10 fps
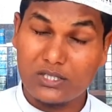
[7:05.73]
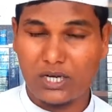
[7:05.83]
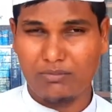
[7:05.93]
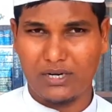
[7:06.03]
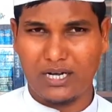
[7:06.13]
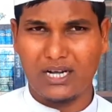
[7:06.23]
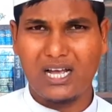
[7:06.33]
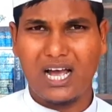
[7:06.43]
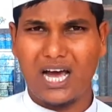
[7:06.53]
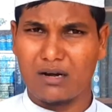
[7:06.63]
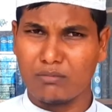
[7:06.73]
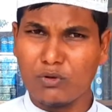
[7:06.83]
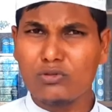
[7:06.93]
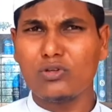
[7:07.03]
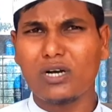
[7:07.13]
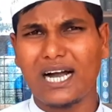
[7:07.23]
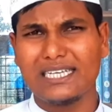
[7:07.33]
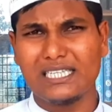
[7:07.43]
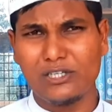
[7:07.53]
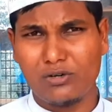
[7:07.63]
যাবে না আর মন্দ
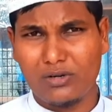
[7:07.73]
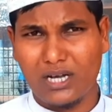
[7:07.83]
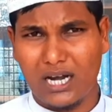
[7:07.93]
কাজের জন্য